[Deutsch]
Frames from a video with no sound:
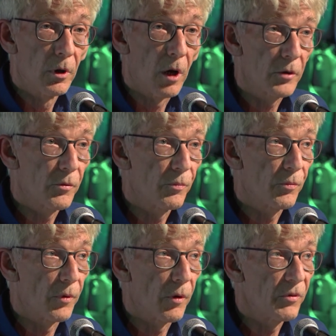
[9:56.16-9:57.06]
Also
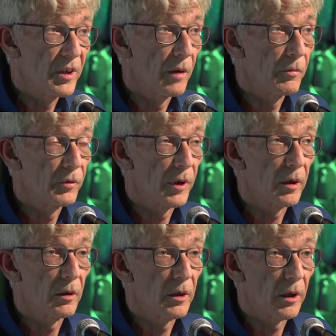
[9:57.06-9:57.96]
viele
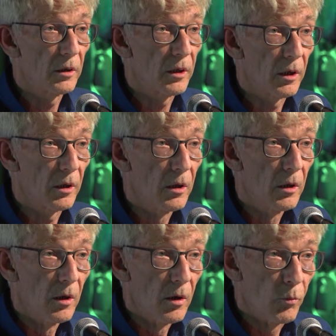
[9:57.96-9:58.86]
der, der, der
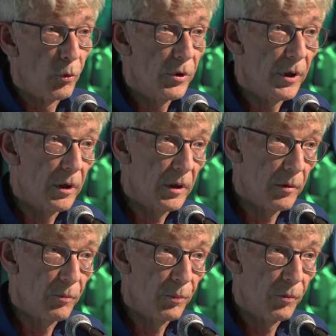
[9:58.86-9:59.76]
Musiker, die,